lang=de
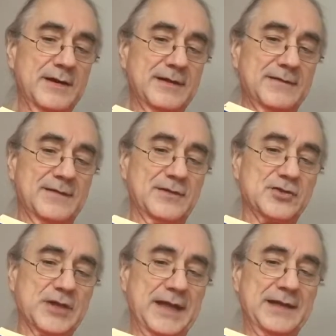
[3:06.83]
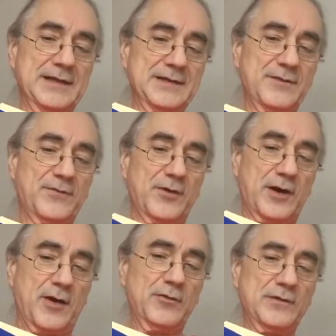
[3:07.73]
dass das Schreckliche
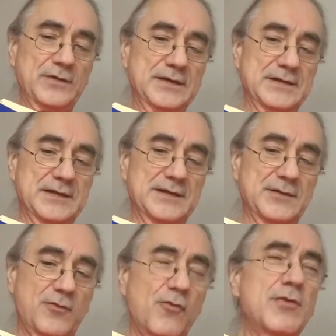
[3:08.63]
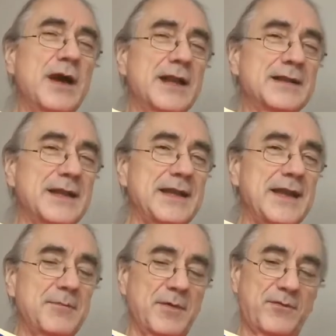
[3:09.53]
voraussichtlich
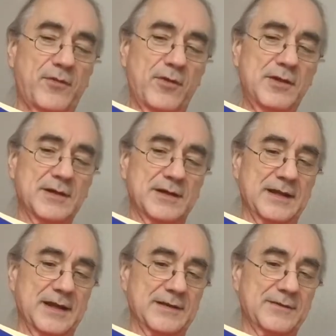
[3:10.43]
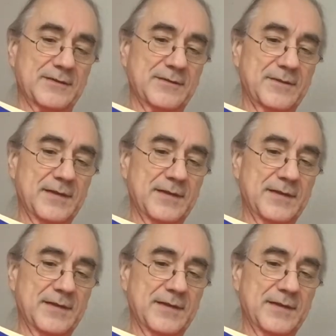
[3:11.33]
unangenehme Folgen hat,